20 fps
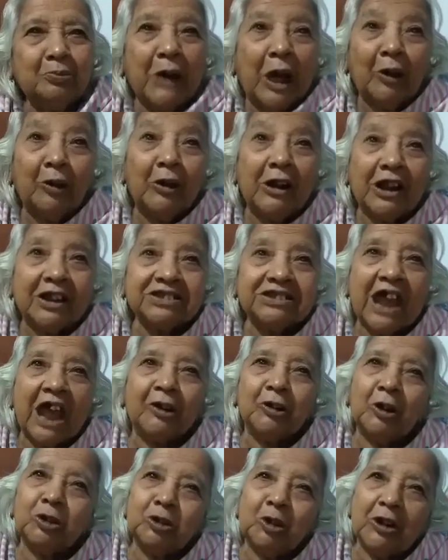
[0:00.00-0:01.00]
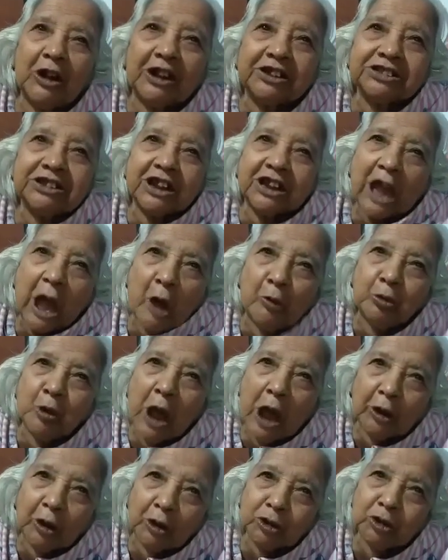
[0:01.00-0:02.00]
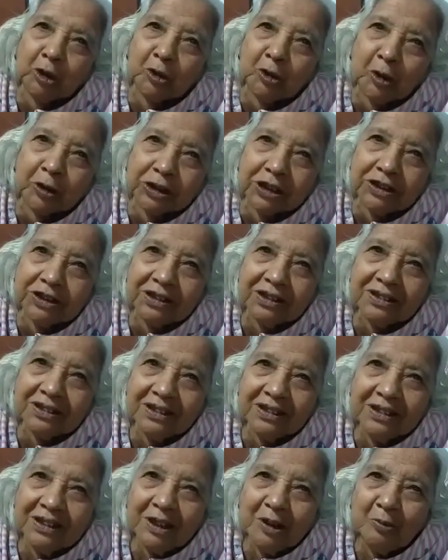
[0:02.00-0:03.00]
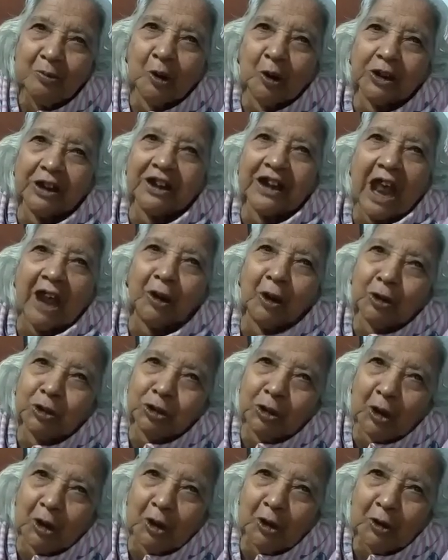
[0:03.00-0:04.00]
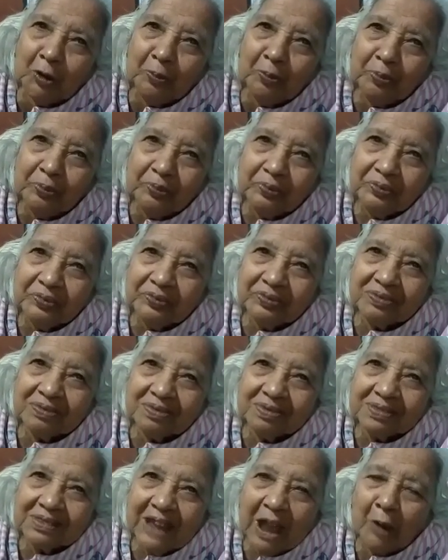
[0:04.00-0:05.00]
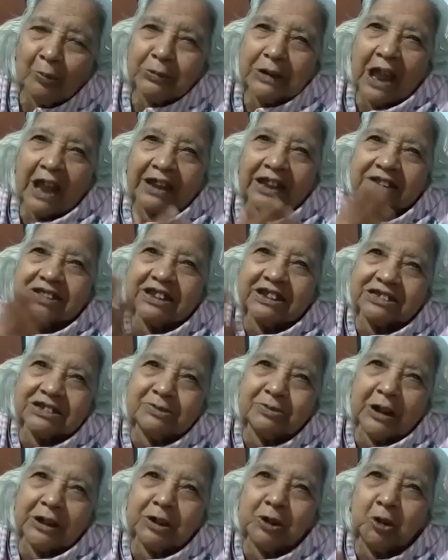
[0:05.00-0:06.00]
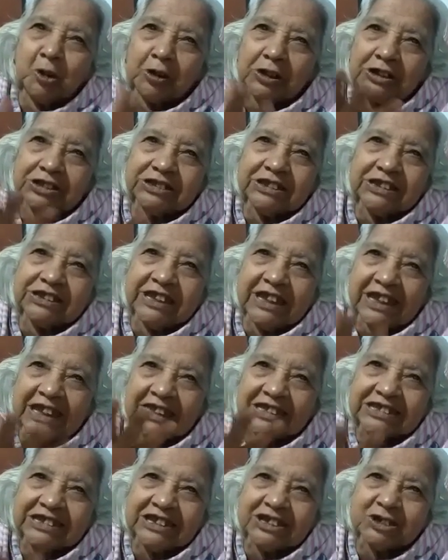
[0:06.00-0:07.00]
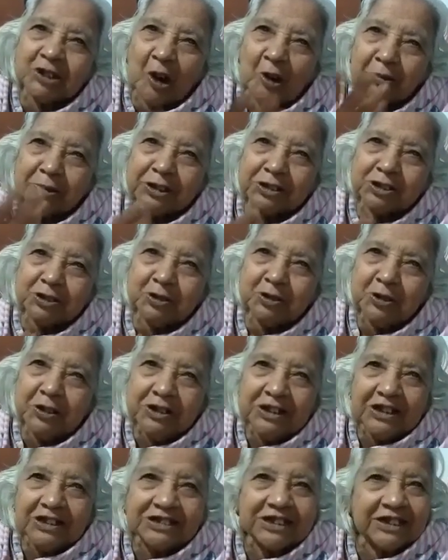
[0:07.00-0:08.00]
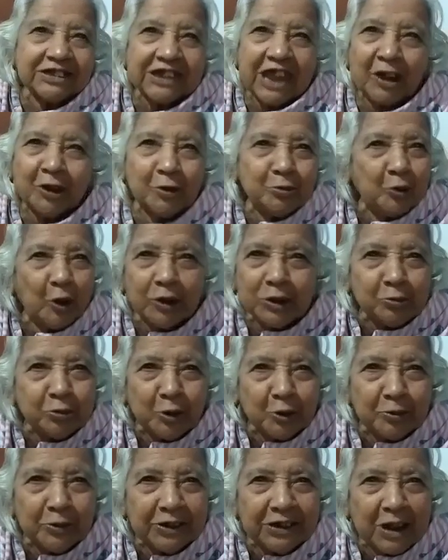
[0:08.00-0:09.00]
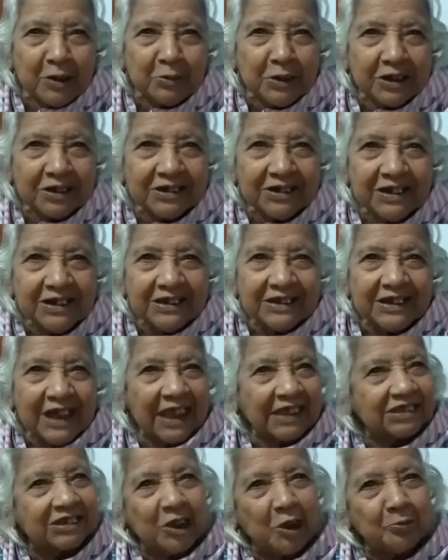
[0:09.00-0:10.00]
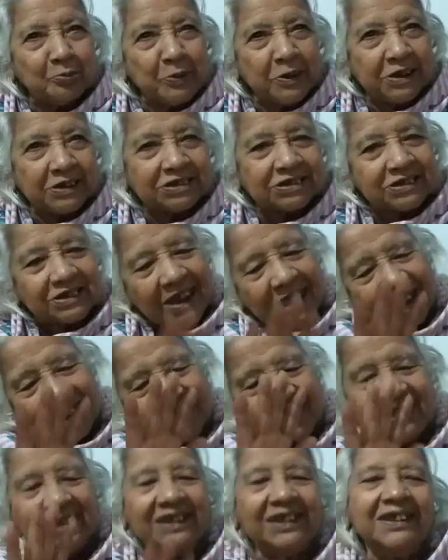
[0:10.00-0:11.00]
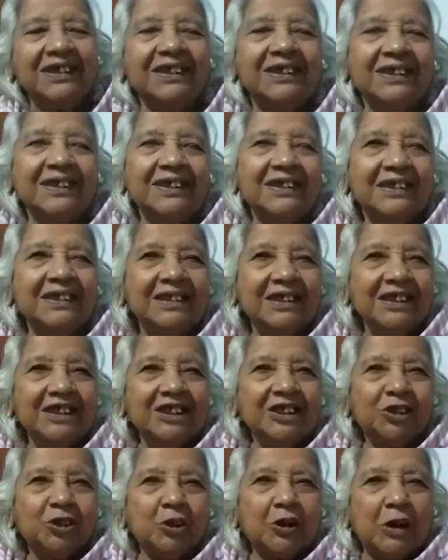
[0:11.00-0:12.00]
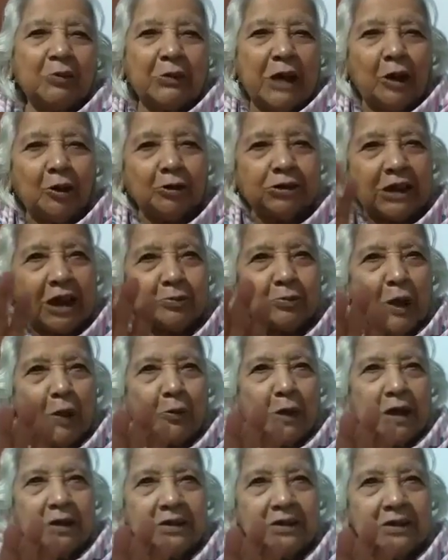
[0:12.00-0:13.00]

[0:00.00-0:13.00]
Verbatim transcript: ভালো লাগছে আনন্দ লাগছে খাবো আনন্দ করি মনের আনন্দ আমরা আগের দেশে বাড়ি করেছি খেয়েছি সব কিছু সেটা এখন মনে পড়বে না আবার আজকাল পেয়েছি হ্যাঁ তোরা ভালো থাক বাবা